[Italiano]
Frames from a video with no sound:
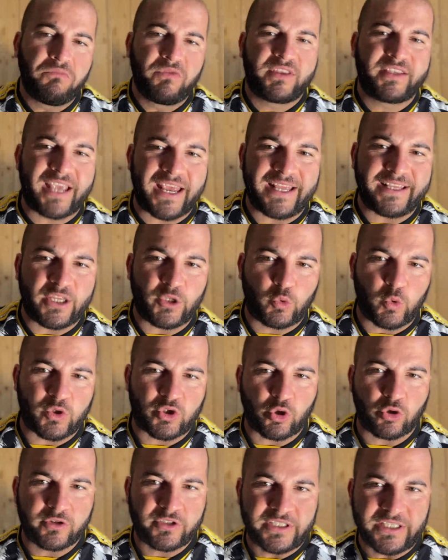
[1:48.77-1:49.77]
tieni i tuoi
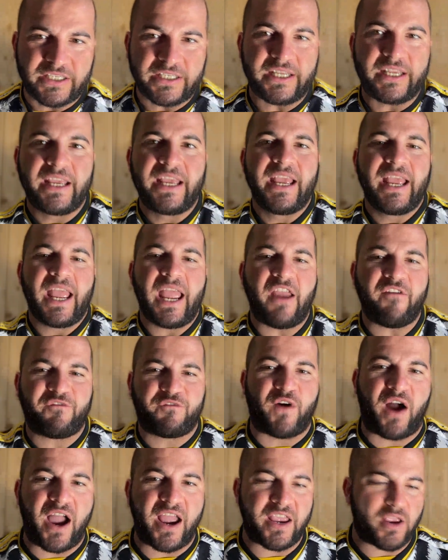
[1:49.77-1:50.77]
soldini e
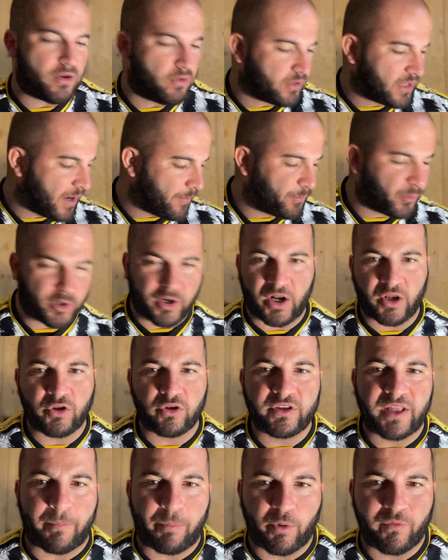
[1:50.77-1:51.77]
fai il campionato
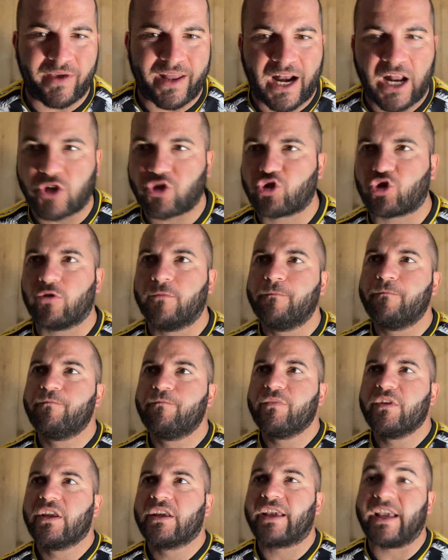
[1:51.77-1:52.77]
da poveraccio
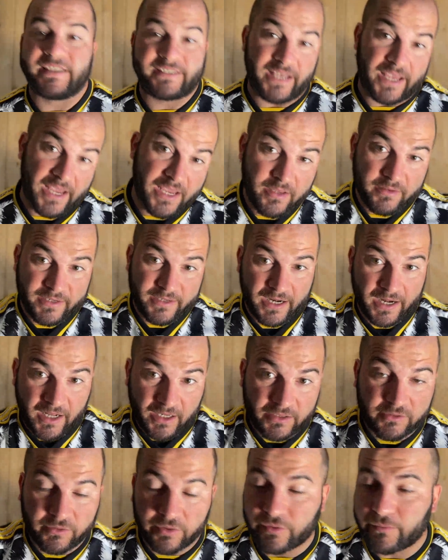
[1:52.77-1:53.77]
che sei, tra
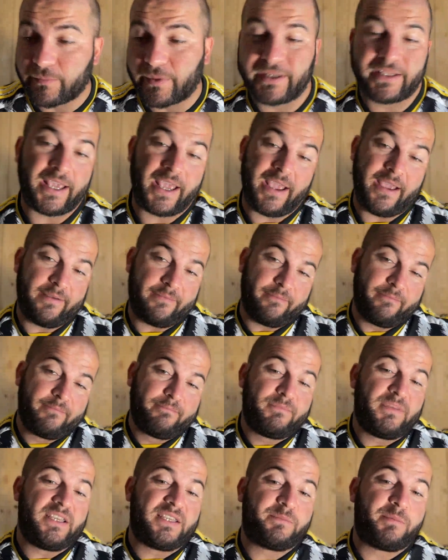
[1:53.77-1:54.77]
l'altro, perché
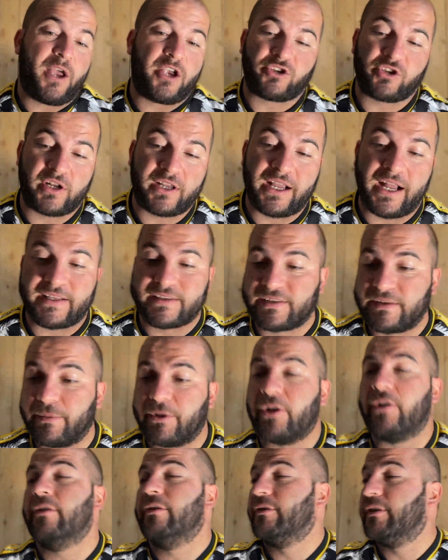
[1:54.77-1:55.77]
mi dispiace ragazzi,
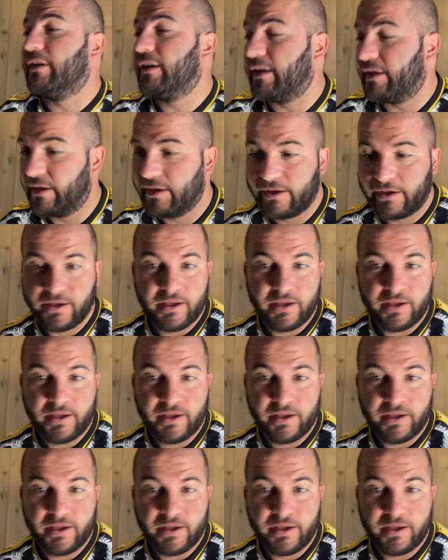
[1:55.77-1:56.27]
però eh,